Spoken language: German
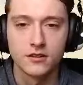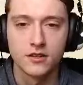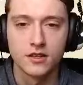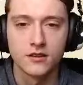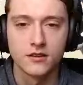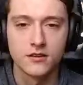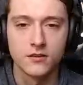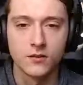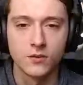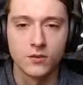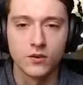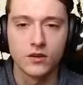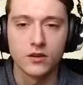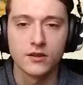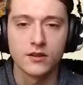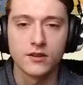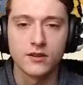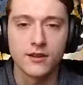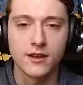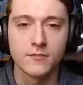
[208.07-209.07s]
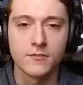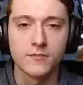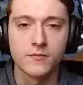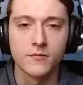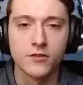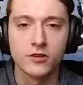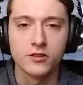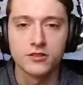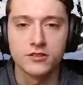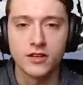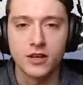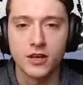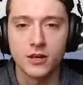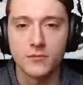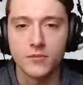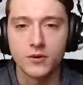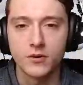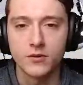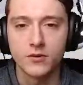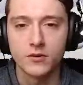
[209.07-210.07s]
Jetzt hier unten die Treppen wollte ich hier
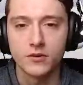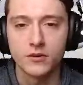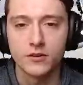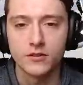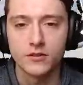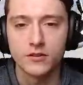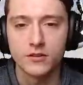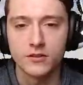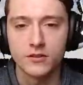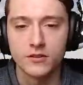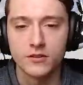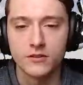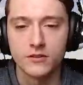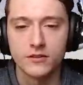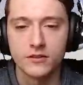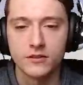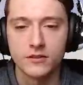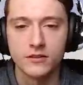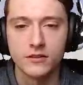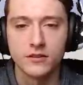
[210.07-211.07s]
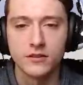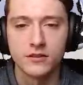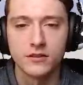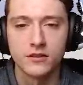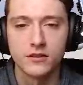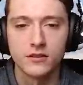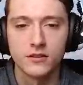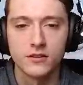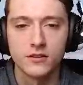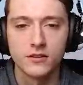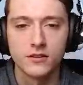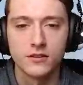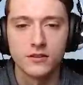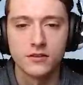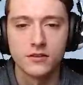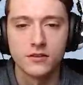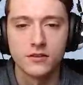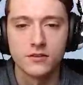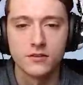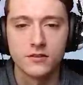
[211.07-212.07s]
abbauen. Die hier.
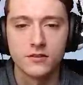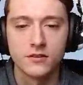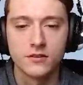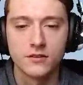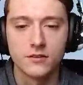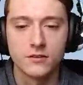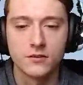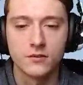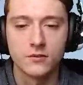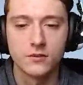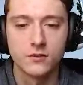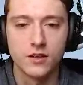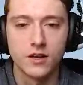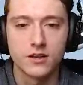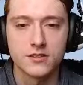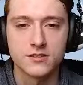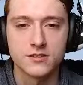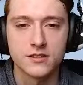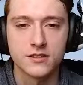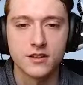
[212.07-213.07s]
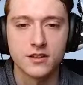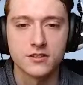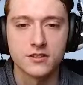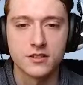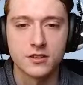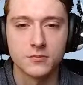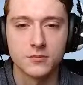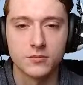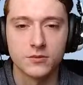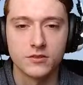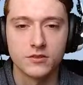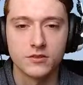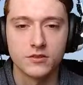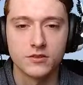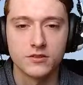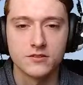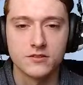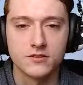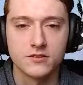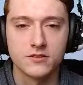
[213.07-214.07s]
So, die Axt geht gleich kaputt.
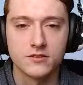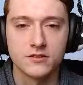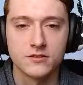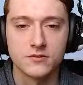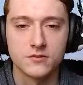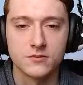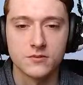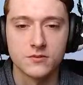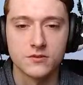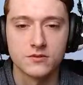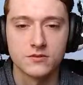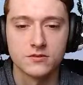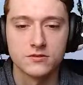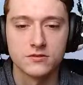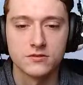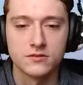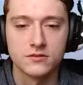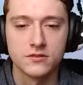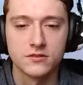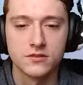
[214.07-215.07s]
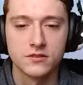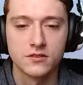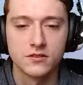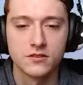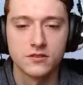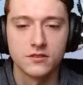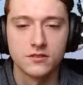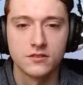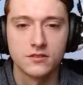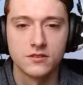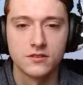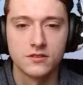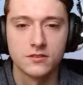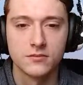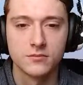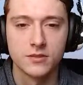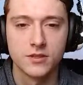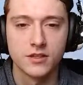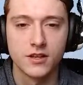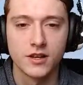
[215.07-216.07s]
Das ist nicht so gut.
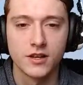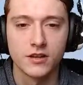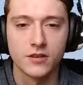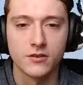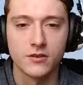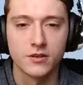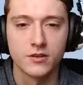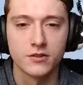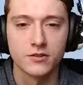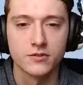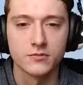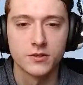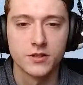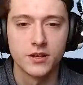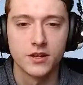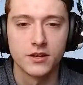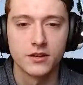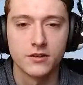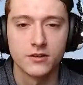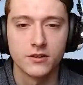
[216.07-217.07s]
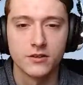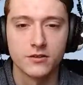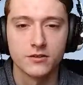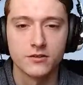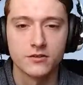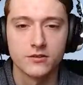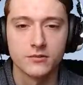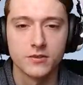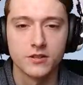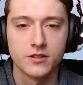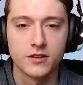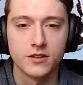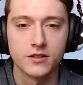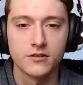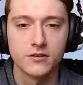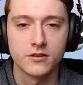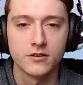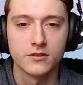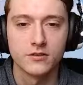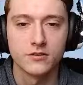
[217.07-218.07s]
Bitte halt noch aus, bitte halt noch aus, bitte halt
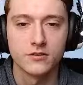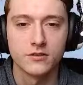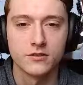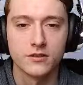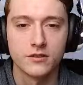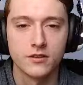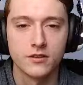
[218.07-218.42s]
noch aus.